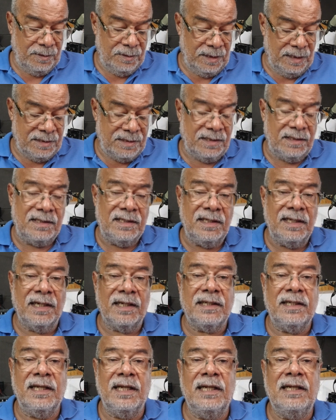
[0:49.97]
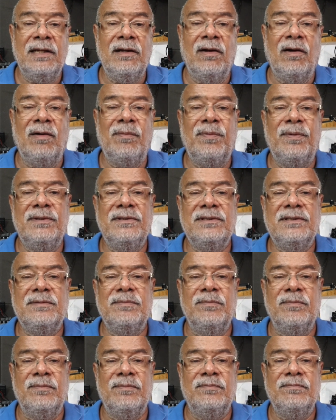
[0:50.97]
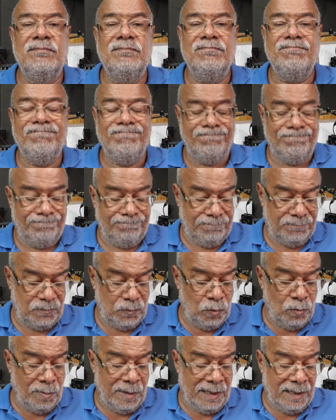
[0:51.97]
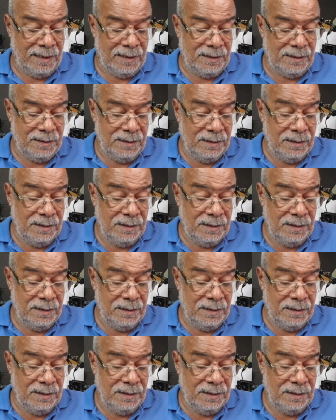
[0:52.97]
nesse dia aqui em Heliópolis. Uma